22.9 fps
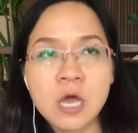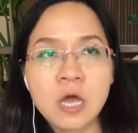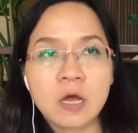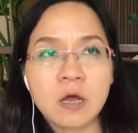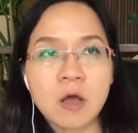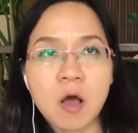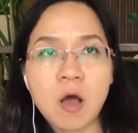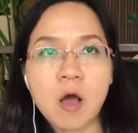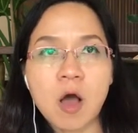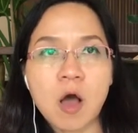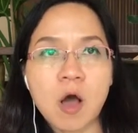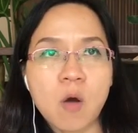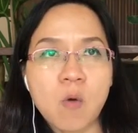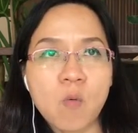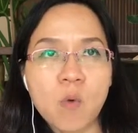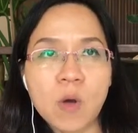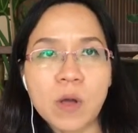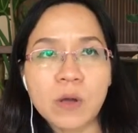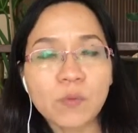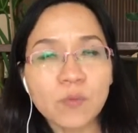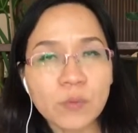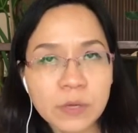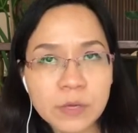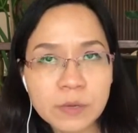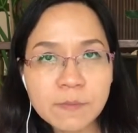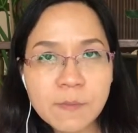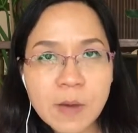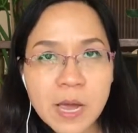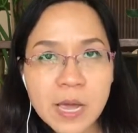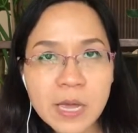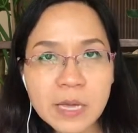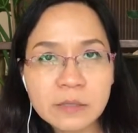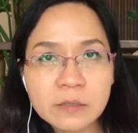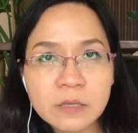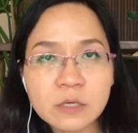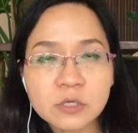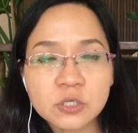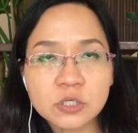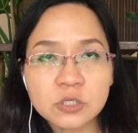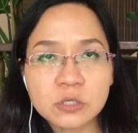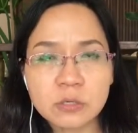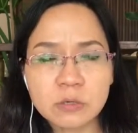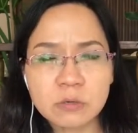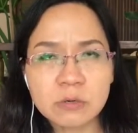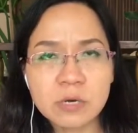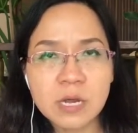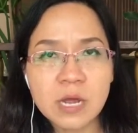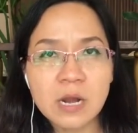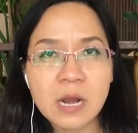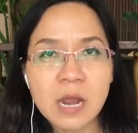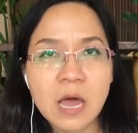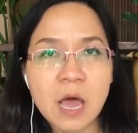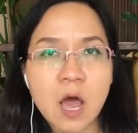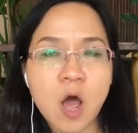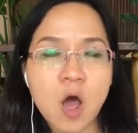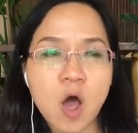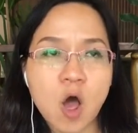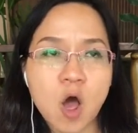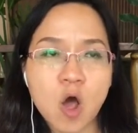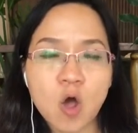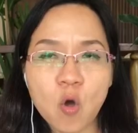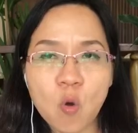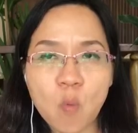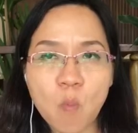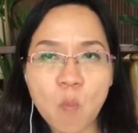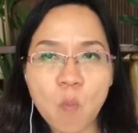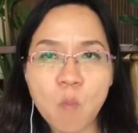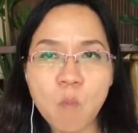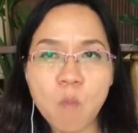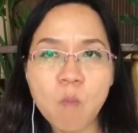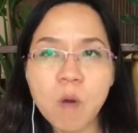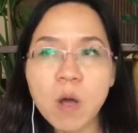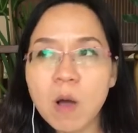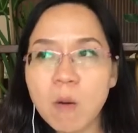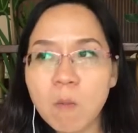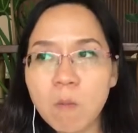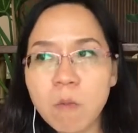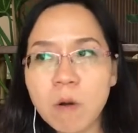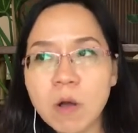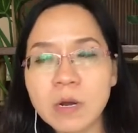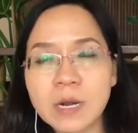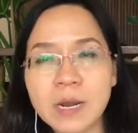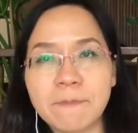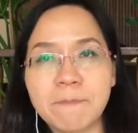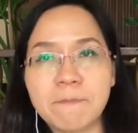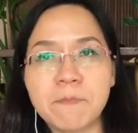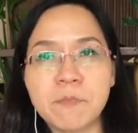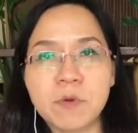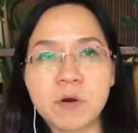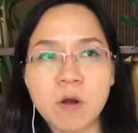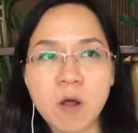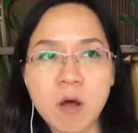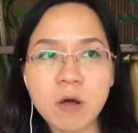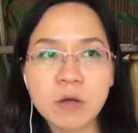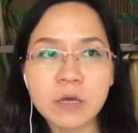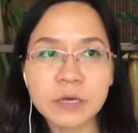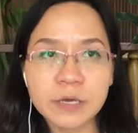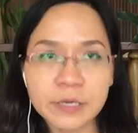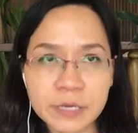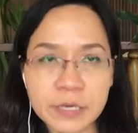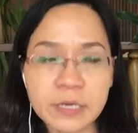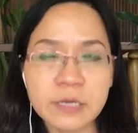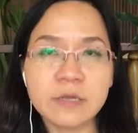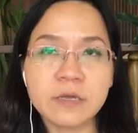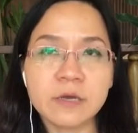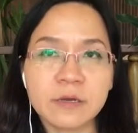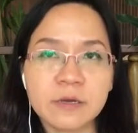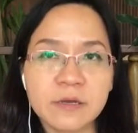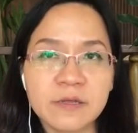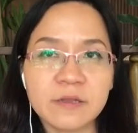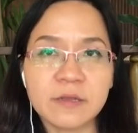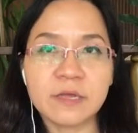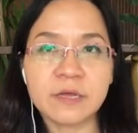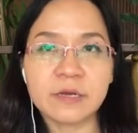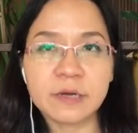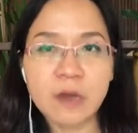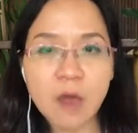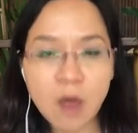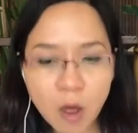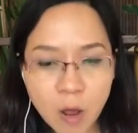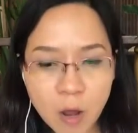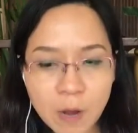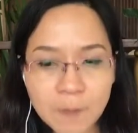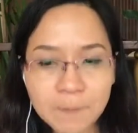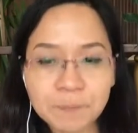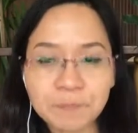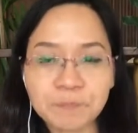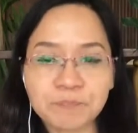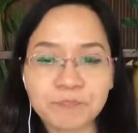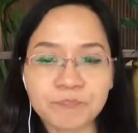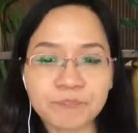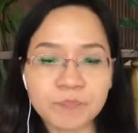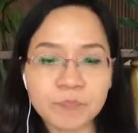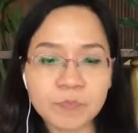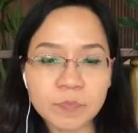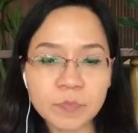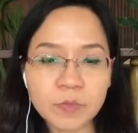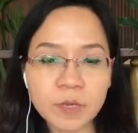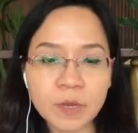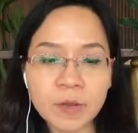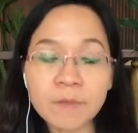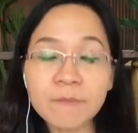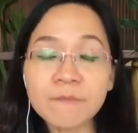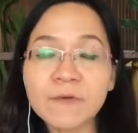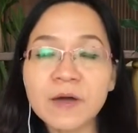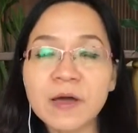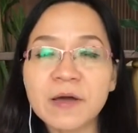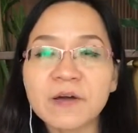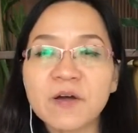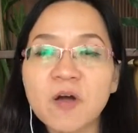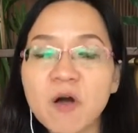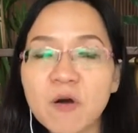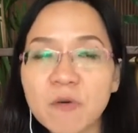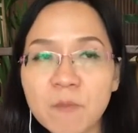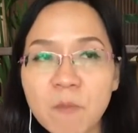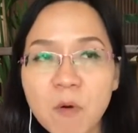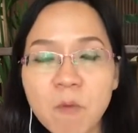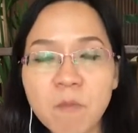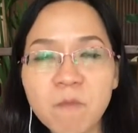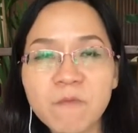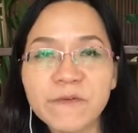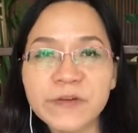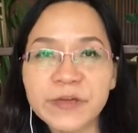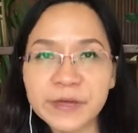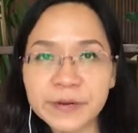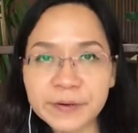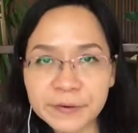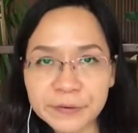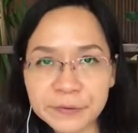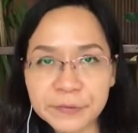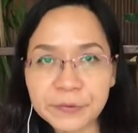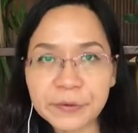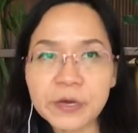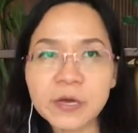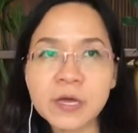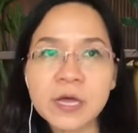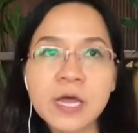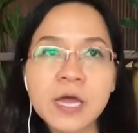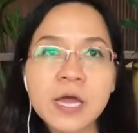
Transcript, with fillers: còn ở ngoài quỹ ban thật sự ra là họ cũng không có nắm rõ kỹ những cái việc đó và còn một việc nữa